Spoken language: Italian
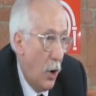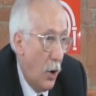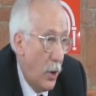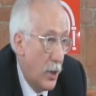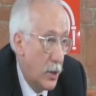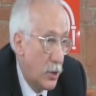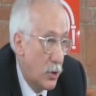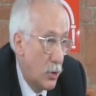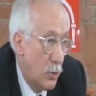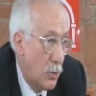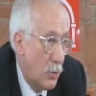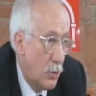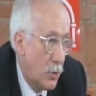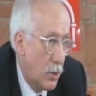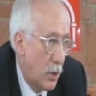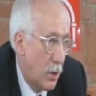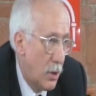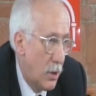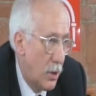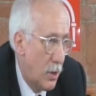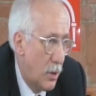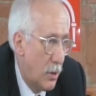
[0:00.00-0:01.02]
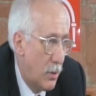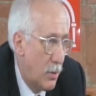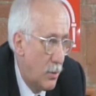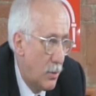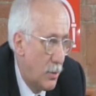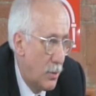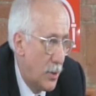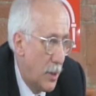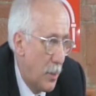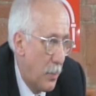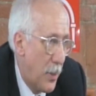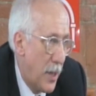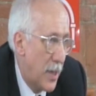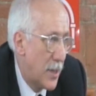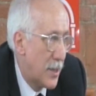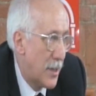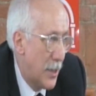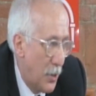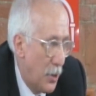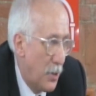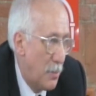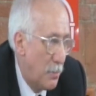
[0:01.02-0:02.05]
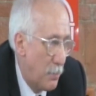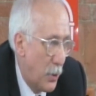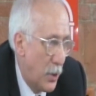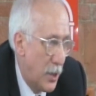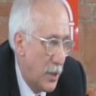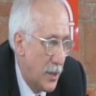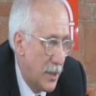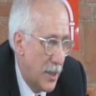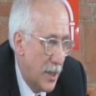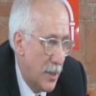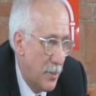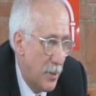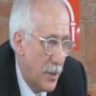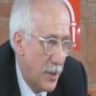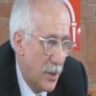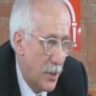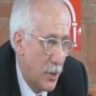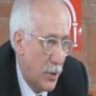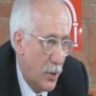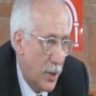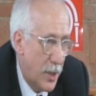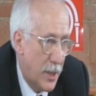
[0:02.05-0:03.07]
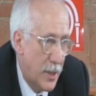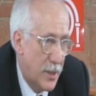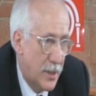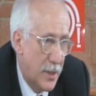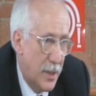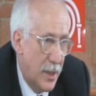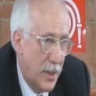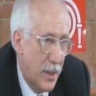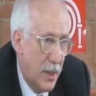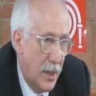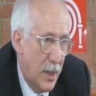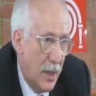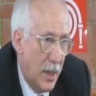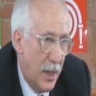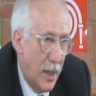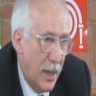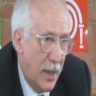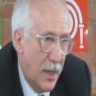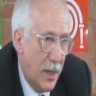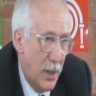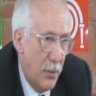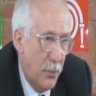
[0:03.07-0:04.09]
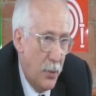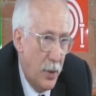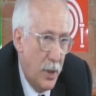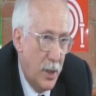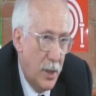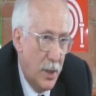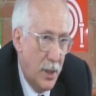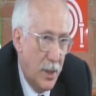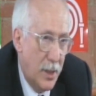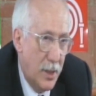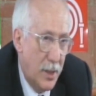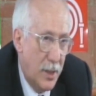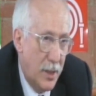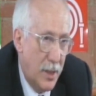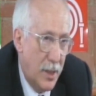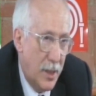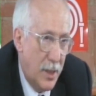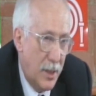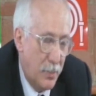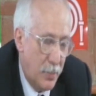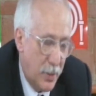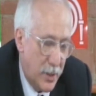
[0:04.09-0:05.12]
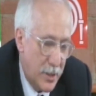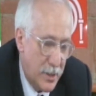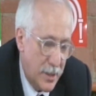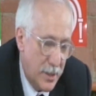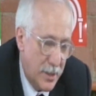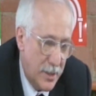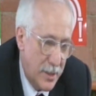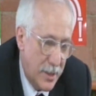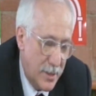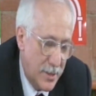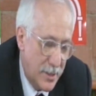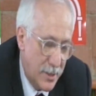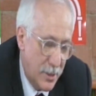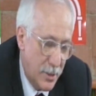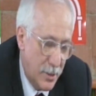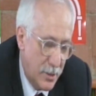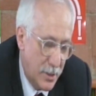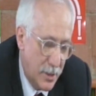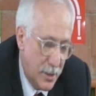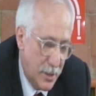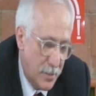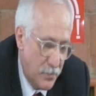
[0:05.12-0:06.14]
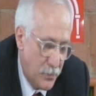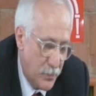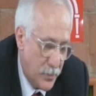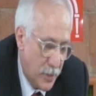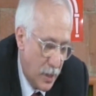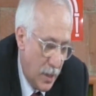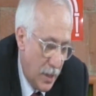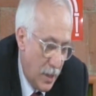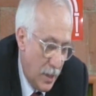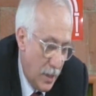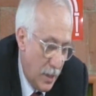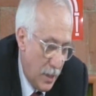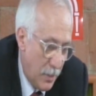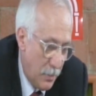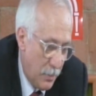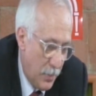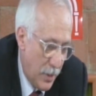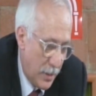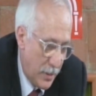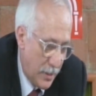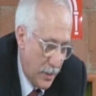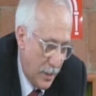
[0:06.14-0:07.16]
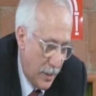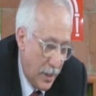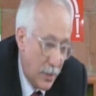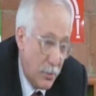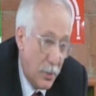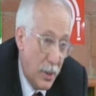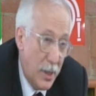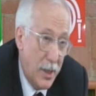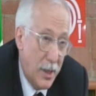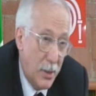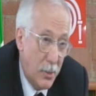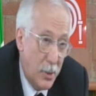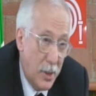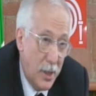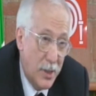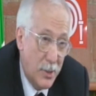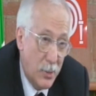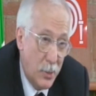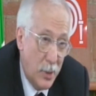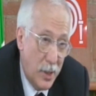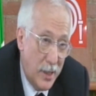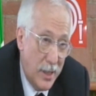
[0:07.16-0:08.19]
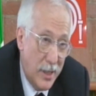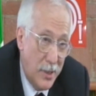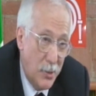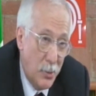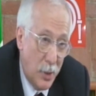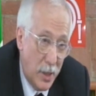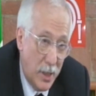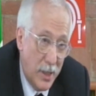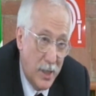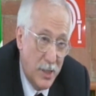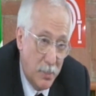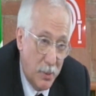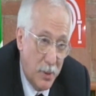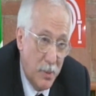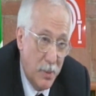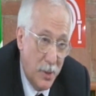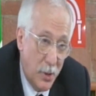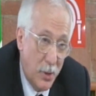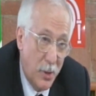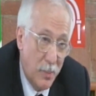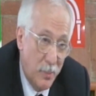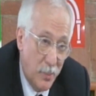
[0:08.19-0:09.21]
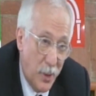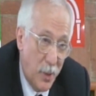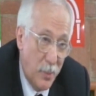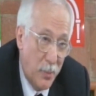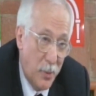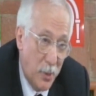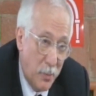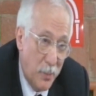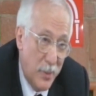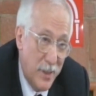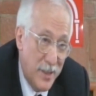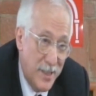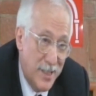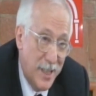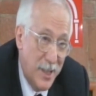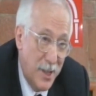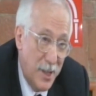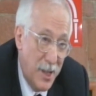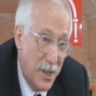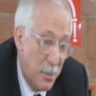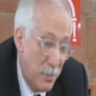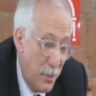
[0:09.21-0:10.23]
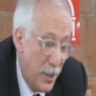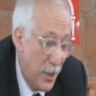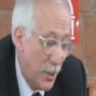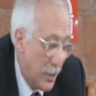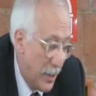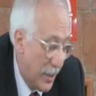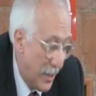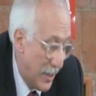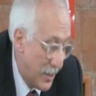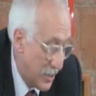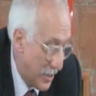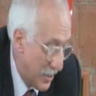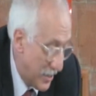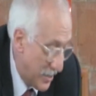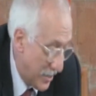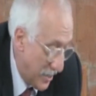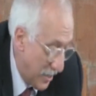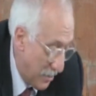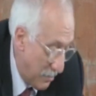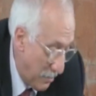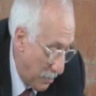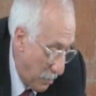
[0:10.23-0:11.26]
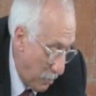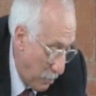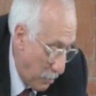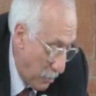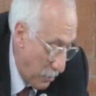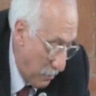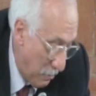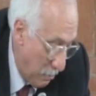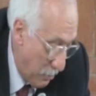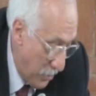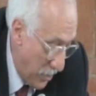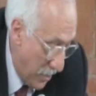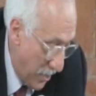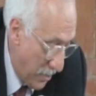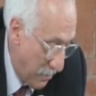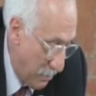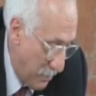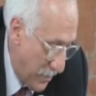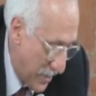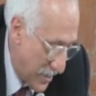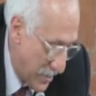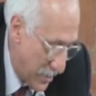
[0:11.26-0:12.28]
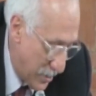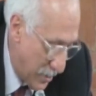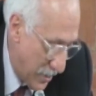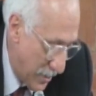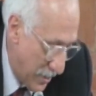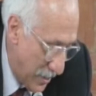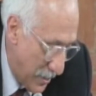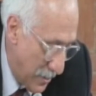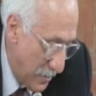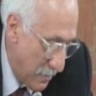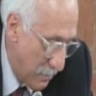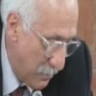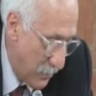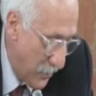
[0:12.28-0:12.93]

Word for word: Ho aggiunto una parte non politicamente corretta alla fine della presentazione perché è quella, quella, quella, in quella esprimerò proprio pensieri nemmeno dell'agenzia ma proprio miei personali.